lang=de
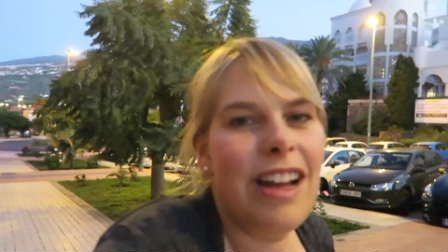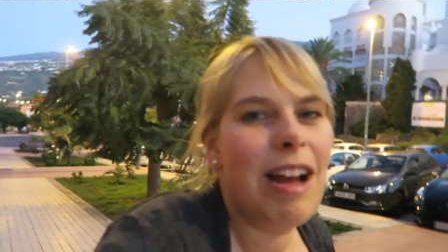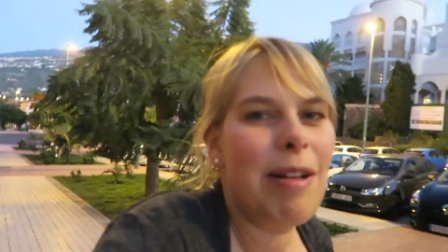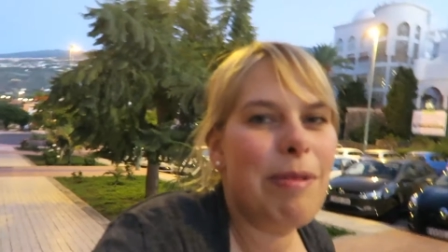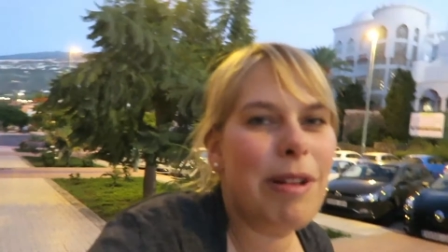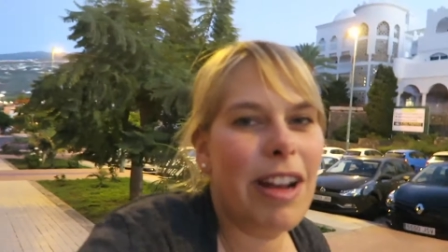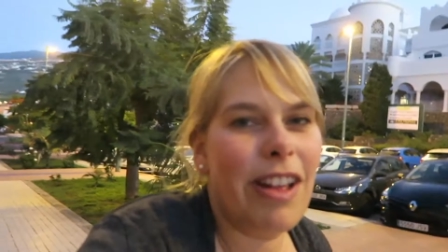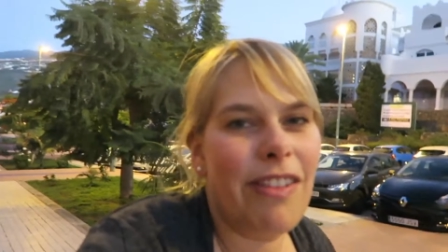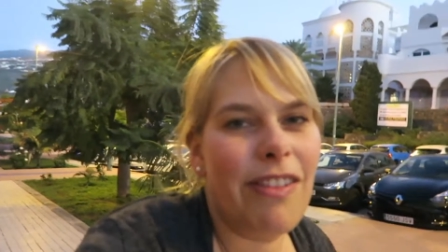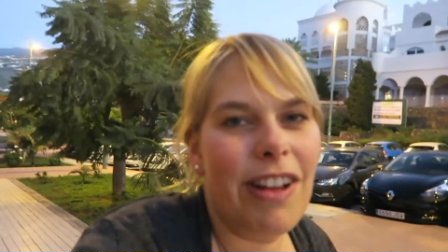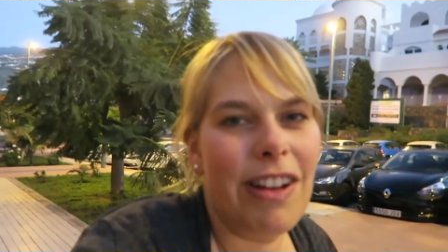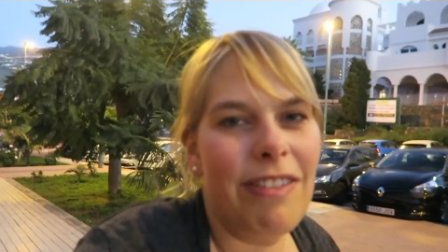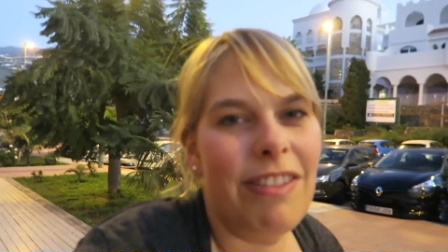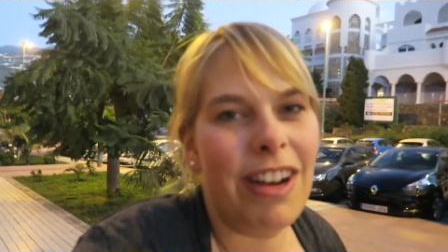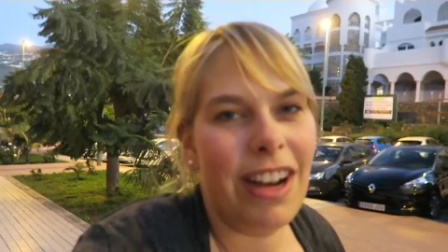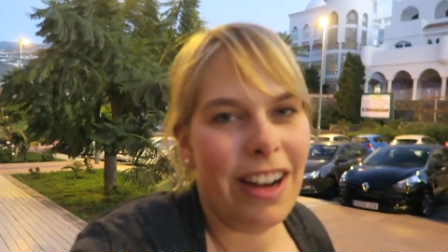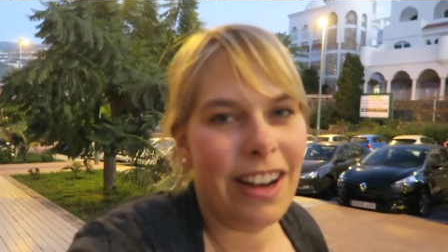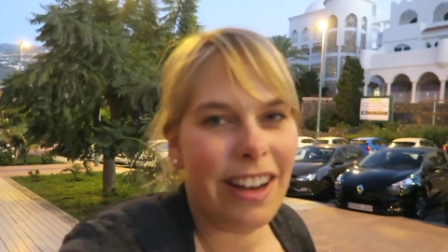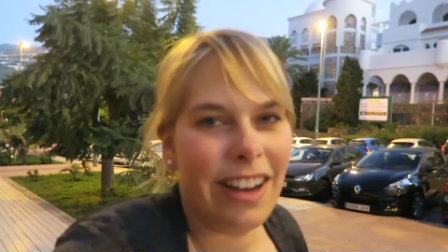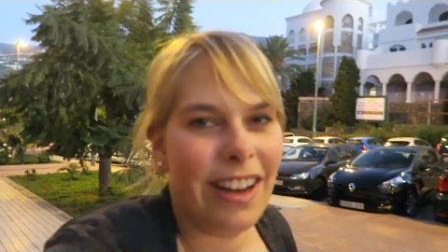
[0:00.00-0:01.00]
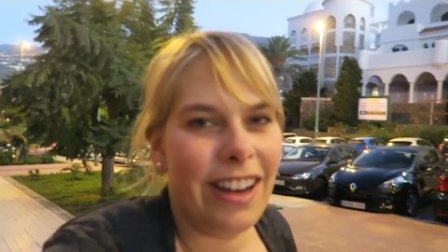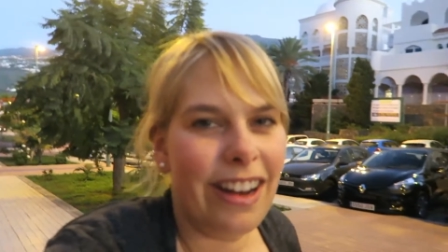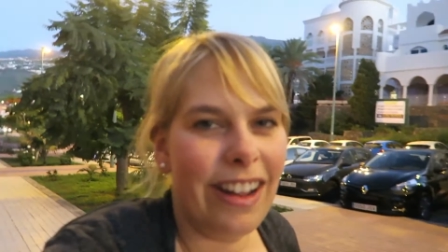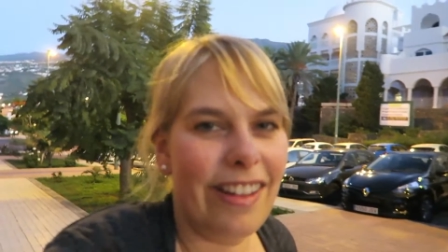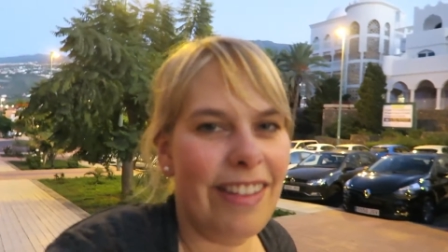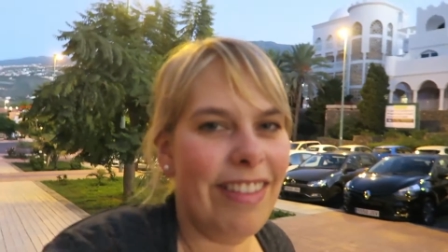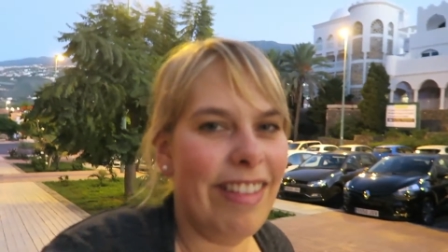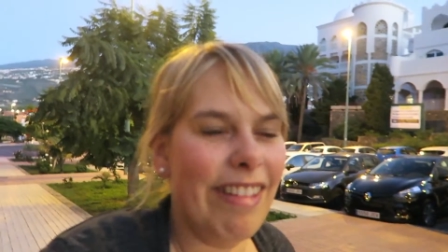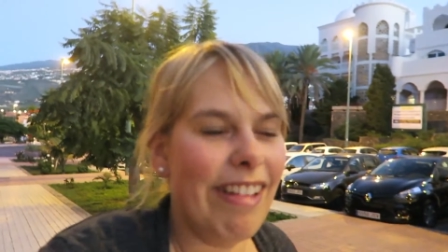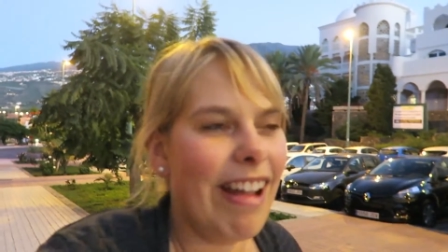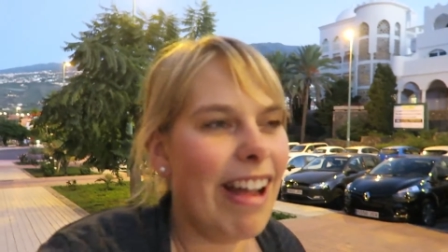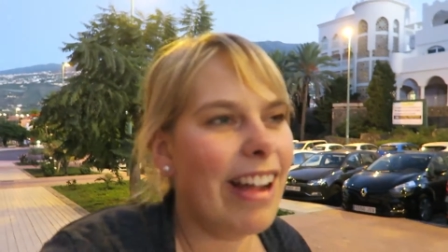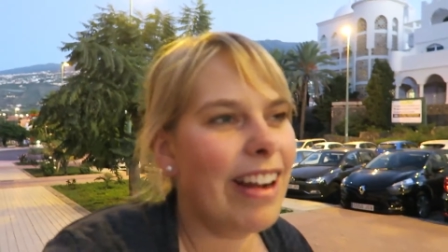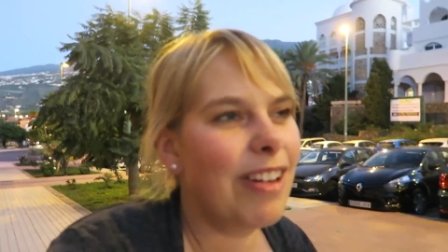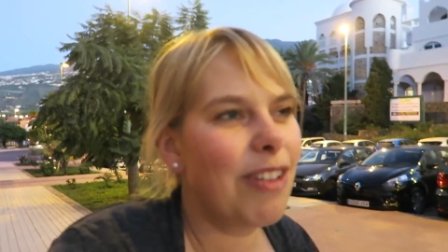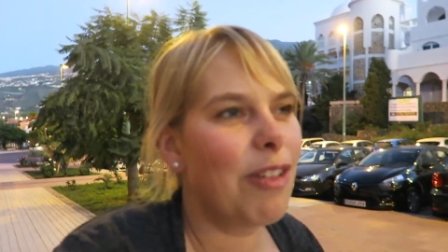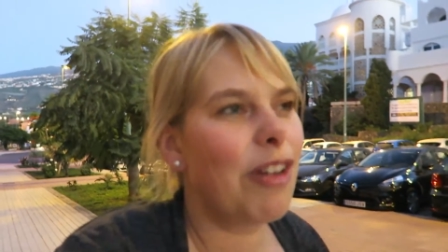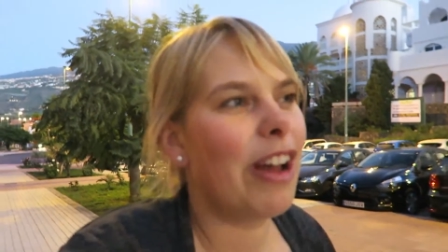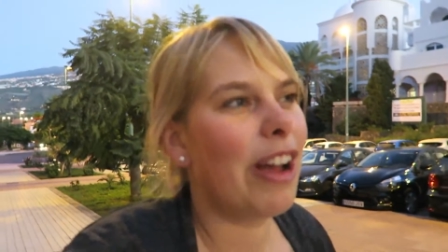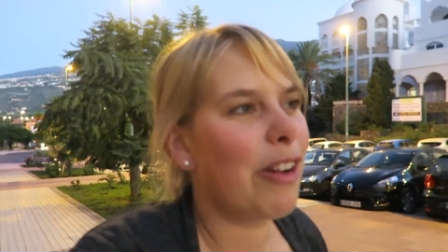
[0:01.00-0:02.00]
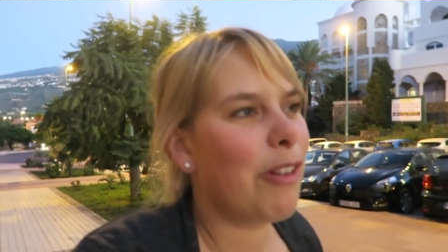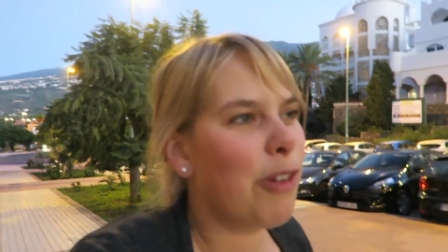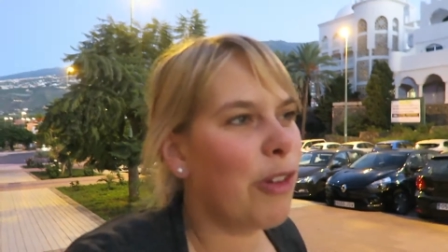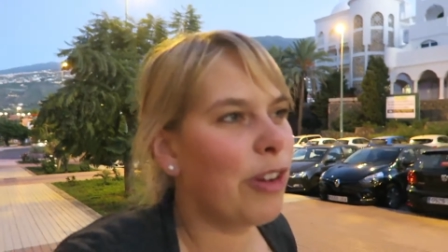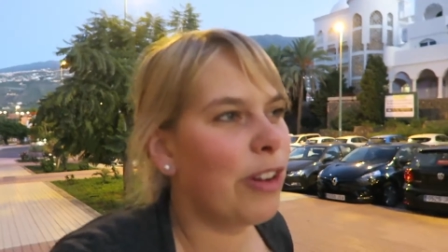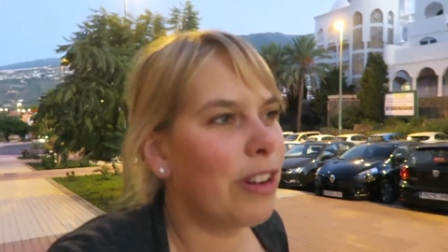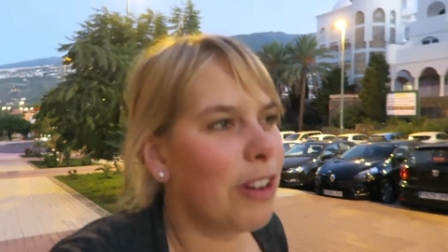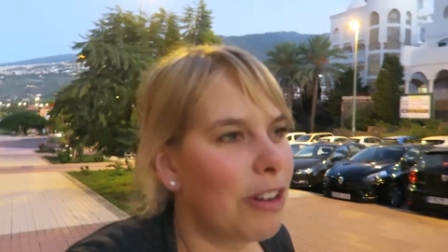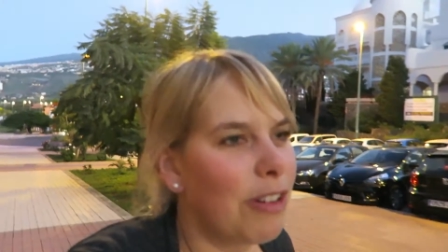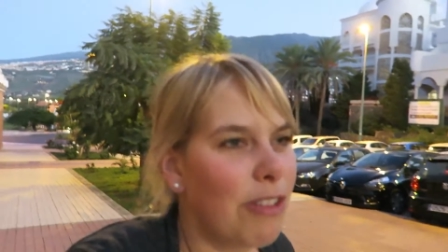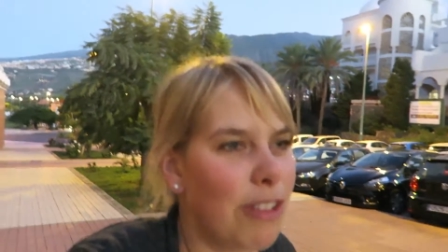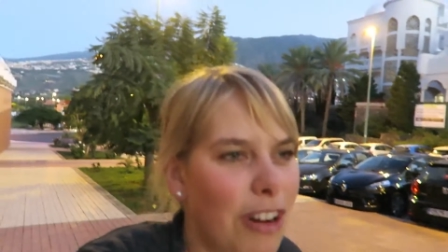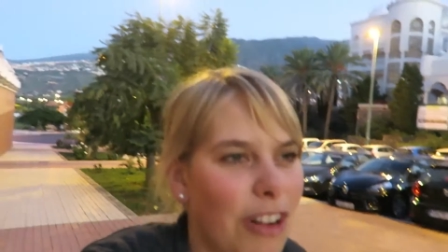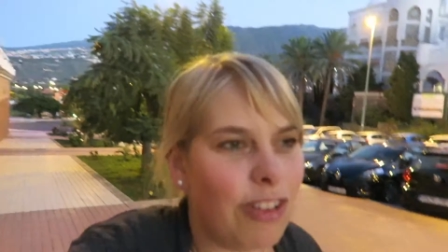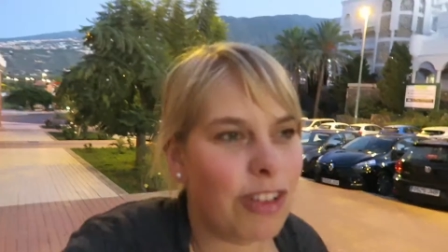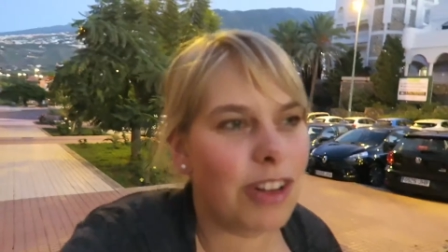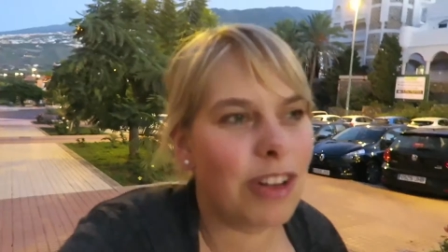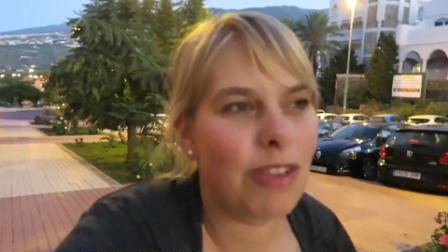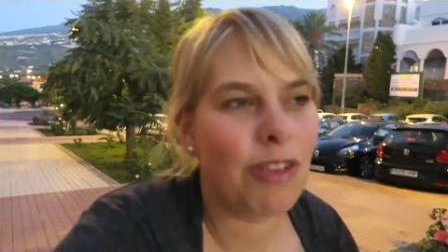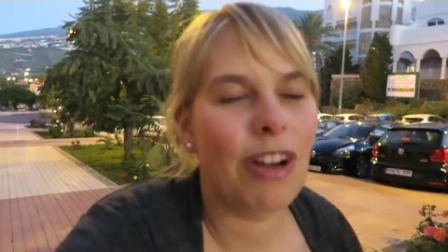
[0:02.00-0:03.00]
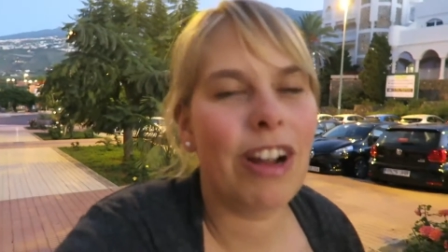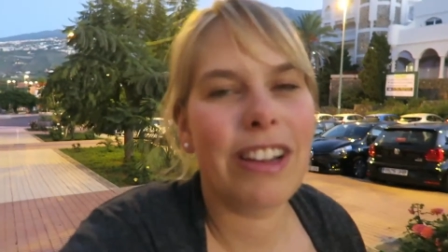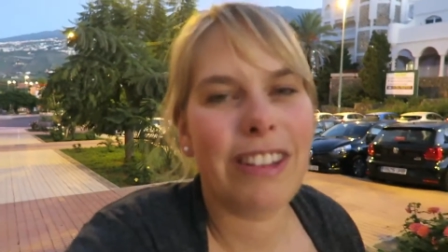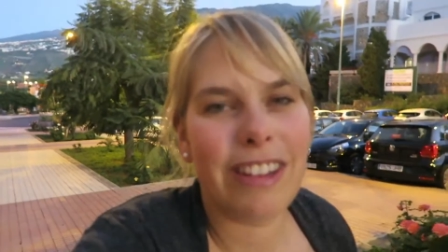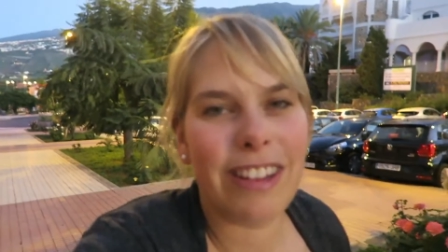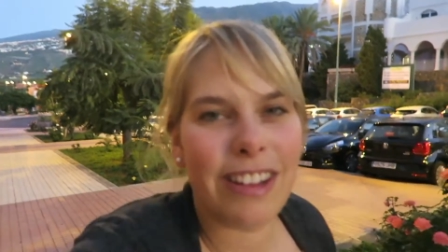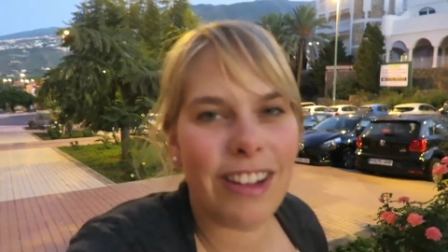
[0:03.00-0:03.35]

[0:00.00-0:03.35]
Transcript: Aber das werden wir dann in den nächsten Tagen noch erkunden und auch den Ort